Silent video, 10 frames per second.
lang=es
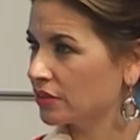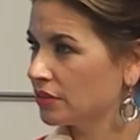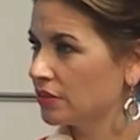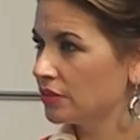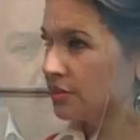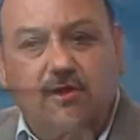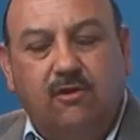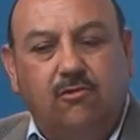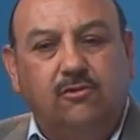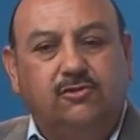Puede
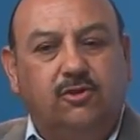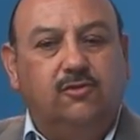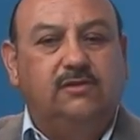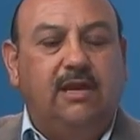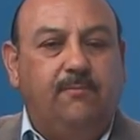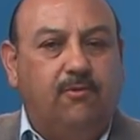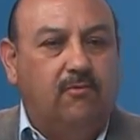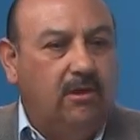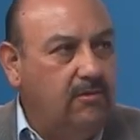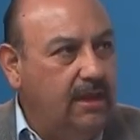acudir con nosotros a la
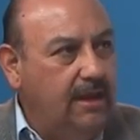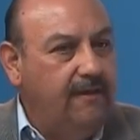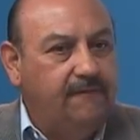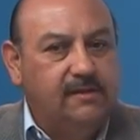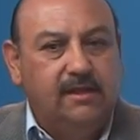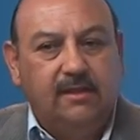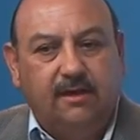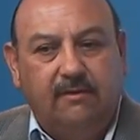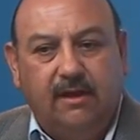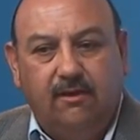Procuraduría de la Defensa del
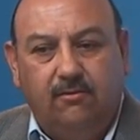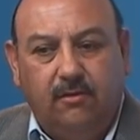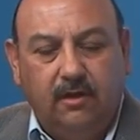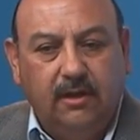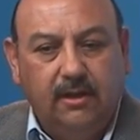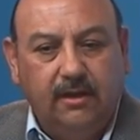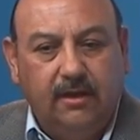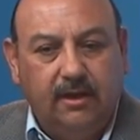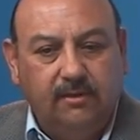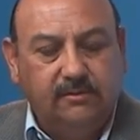Trabajador,
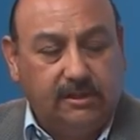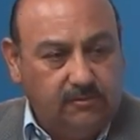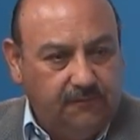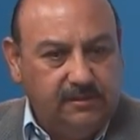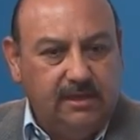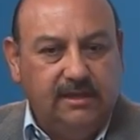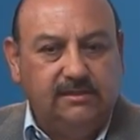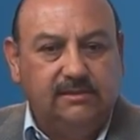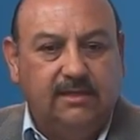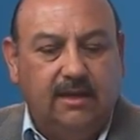eh, nuestras
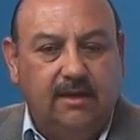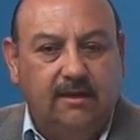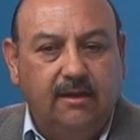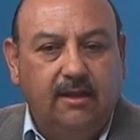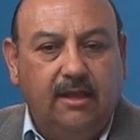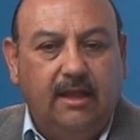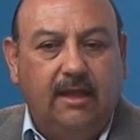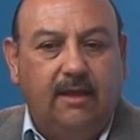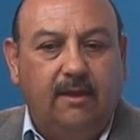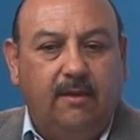oficinas están
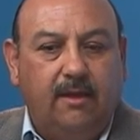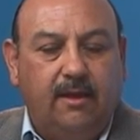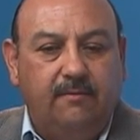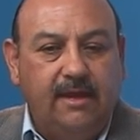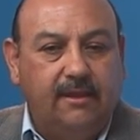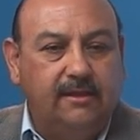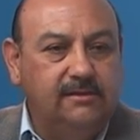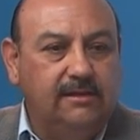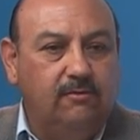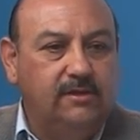ah,
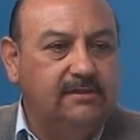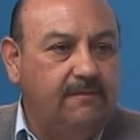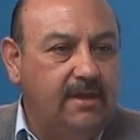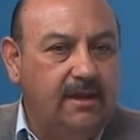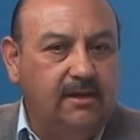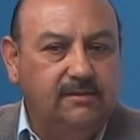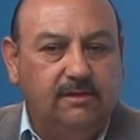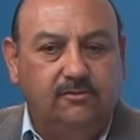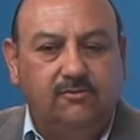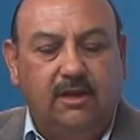abiertas de lunes a viernes,
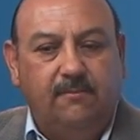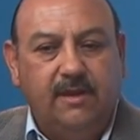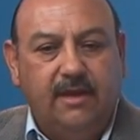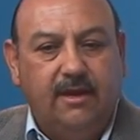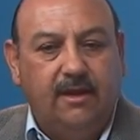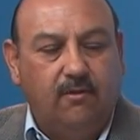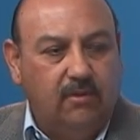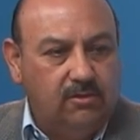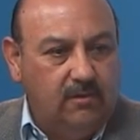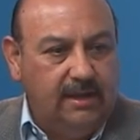de 8 de la mañana a
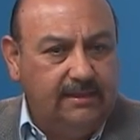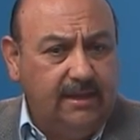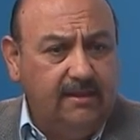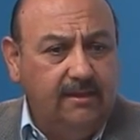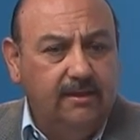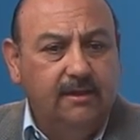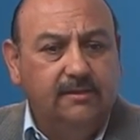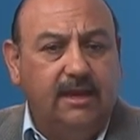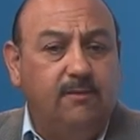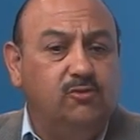4 de la tarde.
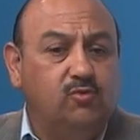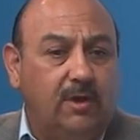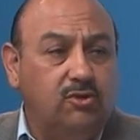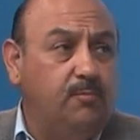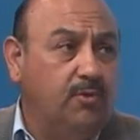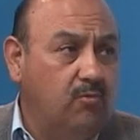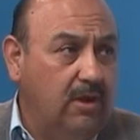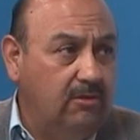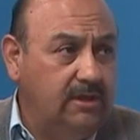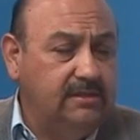Tenemos cuatro
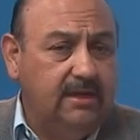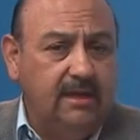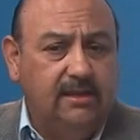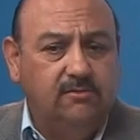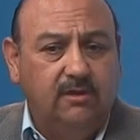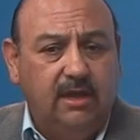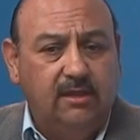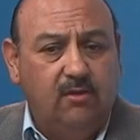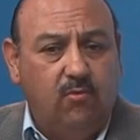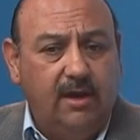procuradores aquí en la ciudad de
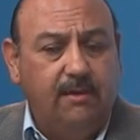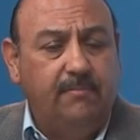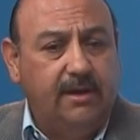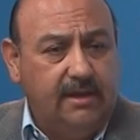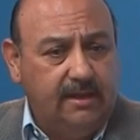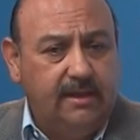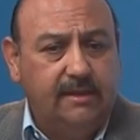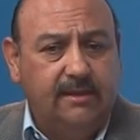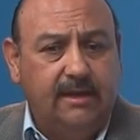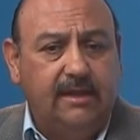Tijuana para
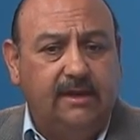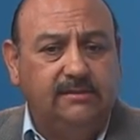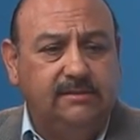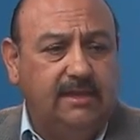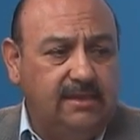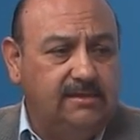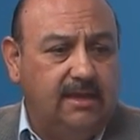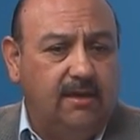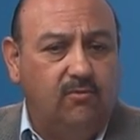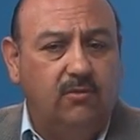dar la
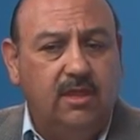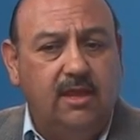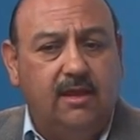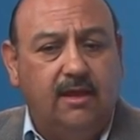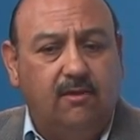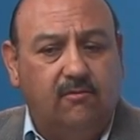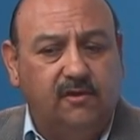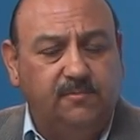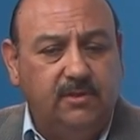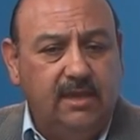asistencia jurídica
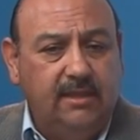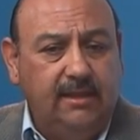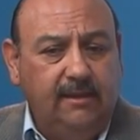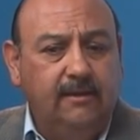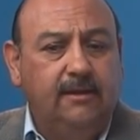correspondiente.